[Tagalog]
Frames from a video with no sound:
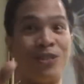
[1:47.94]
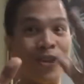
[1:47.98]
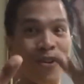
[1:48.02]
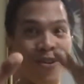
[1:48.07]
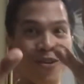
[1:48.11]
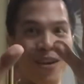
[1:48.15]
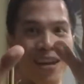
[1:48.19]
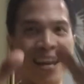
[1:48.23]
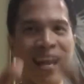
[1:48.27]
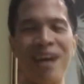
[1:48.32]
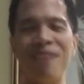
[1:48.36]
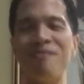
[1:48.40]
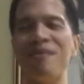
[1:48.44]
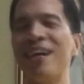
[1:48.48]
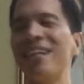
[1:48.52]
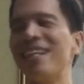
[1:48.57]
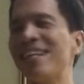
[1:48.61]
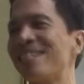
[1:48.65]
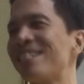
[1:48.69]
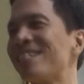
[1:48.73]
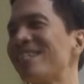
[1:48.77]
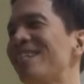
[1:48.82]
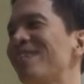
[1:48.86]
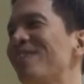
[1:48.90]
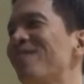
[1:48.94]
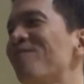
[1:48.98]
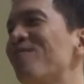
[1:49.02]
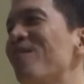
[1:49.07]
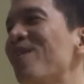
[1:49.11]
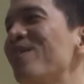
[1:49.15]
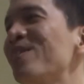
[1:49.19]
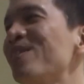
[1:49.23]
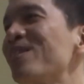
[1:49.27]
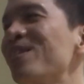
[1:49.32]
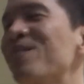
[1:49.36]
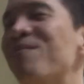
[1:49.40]
Joke lang mga taga San
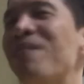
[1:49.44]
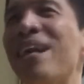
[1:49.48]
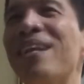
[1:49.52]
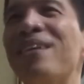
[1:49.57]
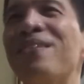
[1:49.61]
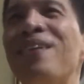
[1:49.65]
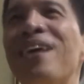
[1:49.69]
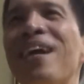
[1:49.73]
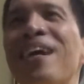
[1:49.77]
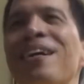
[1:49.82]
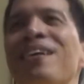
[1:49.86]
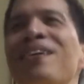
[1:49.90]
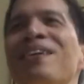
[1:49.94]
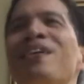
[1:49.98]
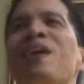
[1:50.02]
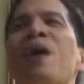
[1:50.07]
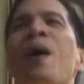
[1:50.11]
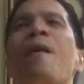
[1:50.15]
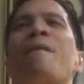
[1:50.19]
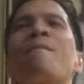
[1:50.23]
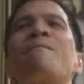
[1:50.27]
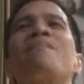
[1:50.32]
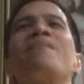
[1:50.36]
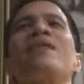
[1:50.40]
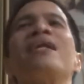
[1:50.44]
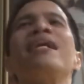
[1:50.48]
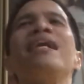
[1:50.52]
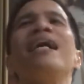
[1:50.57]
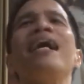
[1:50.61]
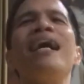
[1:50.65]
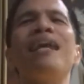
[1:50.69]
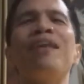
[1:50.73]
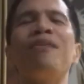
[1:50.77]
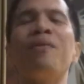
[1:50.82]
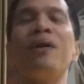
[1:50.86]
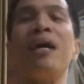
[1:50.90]
Ildefonso, mahal ko kayo.
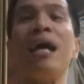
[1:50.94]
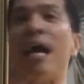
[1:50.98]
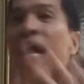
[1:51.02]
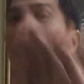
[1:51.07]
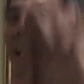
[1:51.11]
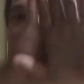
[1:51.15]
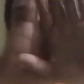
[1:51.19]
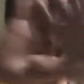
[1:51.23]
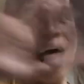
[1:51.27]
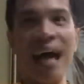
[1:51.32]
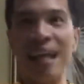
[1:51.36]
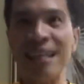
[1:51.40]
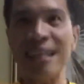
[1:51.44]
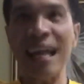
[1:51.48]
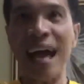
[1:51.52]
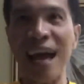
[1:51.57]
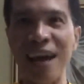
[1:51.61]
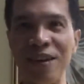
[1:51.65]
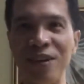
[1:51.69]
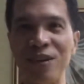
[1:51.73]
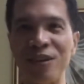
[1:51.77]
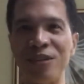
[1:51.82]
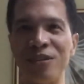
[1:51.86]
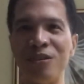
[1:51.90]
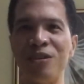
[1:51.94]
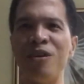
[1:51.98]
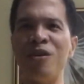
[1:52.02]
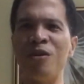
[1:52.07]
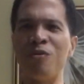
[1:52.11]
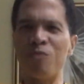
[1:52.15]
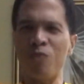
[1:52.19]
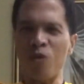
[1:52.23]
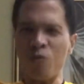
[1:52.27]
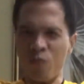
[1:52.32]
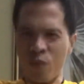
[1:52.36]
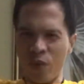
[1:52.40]
Anyway, lahat tayo
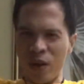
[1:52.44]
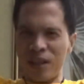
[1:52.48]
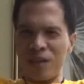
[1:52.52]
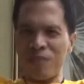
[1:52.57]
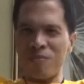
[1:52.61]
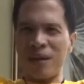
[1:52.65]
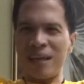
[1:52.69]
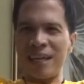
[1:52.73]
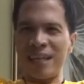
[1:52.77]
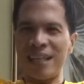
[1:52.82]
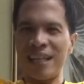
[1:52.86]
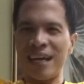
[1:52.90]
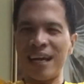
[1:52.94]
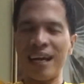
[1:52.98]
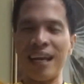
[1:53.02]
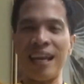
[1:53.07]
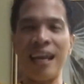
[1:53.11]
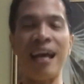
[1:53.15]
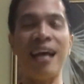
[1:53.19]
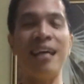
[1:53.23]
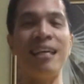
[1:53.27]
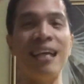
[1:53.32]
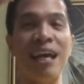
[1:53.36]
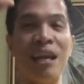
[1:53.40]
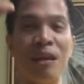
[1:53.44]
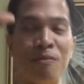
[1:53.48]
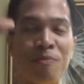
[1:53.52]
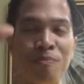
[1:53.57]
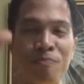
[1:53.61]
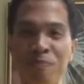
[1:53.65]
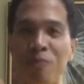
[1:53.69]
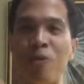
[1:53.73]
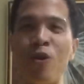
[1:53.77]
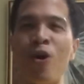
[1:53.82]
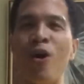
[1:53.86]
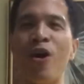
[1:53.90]
po pwede maging dakila.
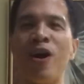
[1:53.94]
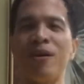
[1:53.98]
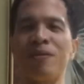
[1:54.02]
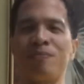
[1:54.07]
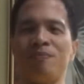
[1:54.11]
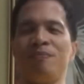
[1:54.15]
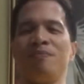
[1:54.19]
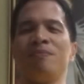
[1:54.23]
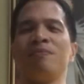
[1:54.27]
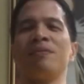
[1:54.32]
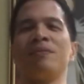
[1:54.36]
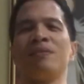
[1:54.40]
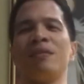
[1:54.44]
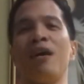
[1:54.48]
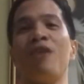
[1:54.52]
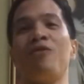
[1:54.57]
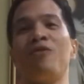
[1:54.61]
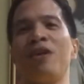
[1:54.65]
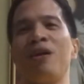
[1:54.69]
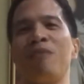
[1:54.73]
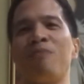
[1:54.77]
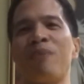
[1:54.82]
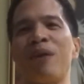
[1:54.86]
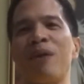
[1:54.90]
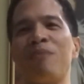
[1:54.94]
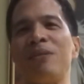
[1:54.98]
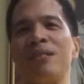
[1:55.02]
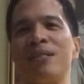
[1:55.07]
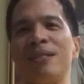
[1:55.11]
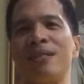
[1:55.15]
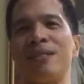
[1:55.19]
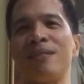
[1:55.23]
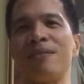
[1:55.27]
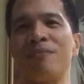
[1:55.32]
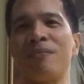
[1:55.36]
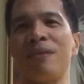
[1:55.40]
Yan po ang unang
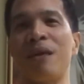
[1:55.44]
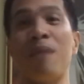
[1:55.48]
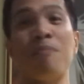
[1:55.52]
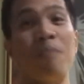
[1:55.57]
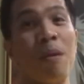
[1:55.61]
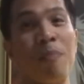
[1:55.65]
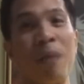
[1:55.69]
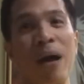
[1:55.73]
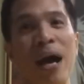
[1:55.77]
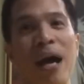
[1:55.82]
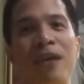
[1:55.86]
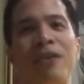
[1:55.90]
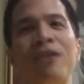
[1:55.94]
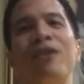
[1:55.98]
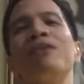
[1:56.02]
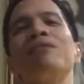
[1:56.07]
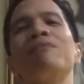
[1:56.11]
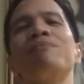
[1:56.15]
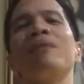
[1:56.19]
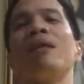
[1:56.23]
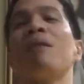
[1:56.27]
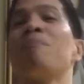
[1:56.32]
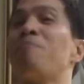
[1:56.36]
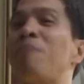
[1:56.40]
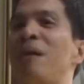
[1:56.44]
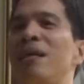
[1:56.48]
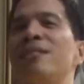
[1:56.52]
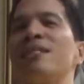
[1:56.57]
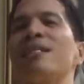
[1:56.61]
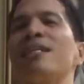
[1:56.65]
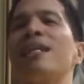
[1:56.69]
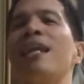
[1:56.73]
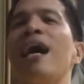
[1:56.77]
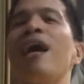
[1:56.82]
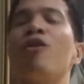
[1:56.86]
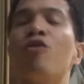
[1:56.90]
premise. Papaano?
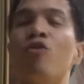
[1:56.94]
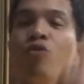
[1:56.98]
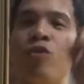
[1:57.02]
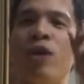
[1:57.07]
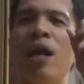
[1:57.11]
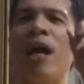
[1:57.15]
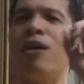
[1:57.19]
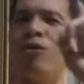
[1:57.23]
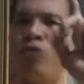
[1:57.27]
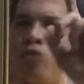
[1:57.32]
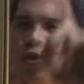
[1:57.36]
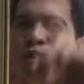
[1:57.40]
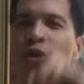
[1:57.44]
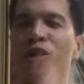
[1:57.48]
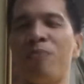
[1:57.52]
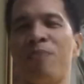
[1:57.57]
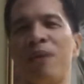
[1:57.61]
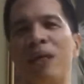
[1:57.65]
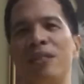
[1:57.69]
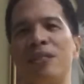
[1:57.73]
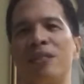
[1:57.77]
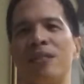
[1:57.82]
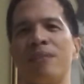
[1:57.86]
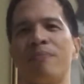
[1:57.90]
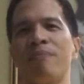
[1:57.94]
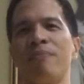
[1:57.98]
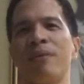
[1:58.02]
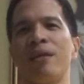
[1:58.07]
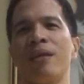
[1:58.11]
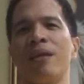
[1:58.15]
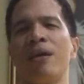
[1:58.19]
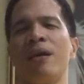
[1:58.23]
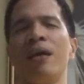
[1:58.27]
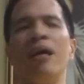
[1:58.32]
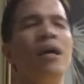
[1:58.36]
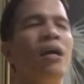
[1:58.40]
Basic lang. Una, do your best.
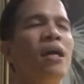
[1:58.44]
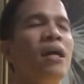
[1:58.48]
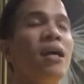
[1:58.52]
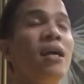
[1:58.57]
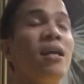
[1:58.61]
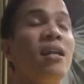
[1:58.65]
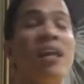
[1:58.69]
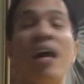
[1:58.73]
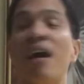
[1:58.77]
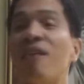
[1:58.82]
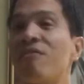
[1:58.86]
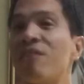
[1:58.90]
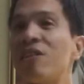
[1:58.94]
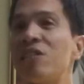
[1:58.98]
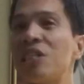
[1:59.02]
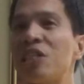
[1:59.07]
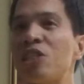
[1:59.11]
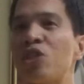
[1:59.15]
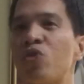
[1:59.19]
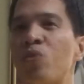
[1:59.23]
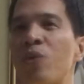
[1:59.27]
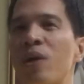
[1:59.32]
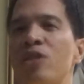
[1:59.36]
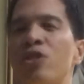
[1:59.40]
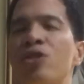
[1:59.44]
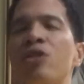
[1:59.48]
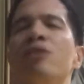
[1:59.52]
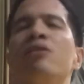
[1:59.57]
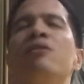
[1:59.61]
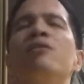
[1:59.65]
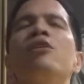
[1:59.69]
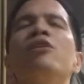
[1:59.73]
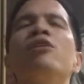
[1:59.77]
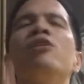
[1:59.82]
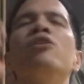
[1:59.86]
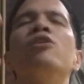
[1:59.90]
In every
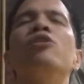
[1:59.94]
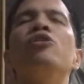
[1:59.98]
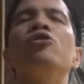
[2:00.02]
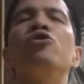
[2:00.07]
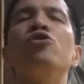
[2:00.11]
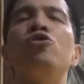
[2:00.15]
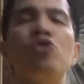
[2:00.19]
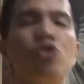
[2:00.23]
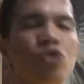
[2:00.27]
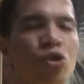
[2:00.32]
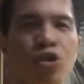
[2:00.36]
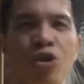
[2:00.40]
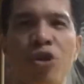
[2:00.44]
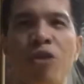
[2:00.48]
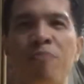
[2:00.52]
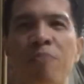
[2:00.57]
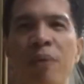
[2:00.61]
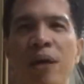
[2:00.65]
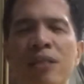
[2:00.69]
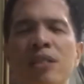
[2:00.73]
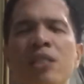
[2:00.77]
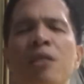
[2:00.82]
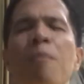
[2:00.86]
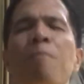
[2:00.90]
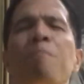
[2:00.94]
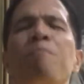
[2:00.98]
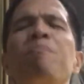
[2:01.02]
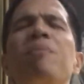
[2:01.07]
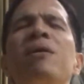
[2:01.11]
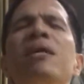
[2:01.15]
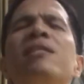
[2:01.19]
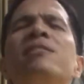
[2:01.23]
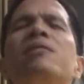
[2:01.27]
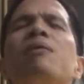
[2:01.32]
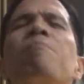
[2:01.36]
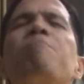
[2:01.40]
situation, do your best.
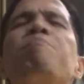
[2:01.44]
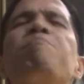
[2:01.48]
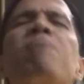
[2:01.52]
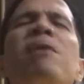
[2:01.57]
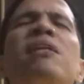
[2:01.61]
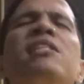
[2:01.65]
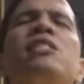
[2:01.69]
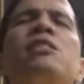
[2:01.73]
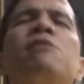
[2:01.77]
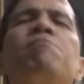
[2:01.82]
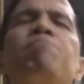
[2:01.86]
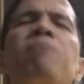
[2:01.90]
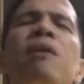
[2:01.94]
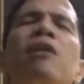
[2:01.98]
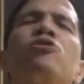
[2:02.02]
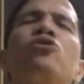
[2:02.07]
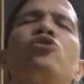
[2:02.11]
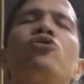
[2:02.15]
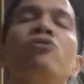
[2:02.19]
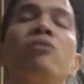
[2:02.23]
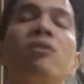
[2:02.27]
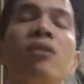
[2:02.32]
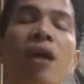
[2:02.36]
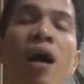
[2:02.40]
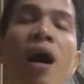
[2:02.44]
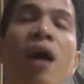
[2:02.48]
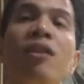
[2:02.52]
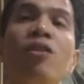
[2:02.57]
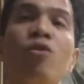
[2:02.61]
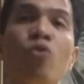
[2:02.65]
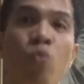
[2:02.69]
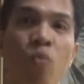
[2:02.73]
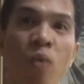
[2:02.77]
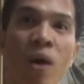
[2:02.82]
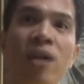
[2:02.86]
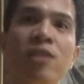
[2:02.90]
Be the best person God
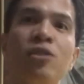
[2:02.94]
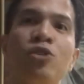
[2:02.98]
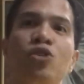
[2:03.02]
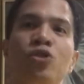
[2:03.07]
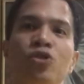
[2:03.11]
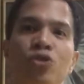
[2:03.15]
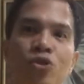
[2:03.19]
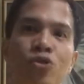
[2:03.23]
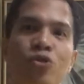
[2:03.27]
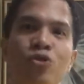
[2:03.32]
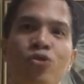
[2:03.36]
wants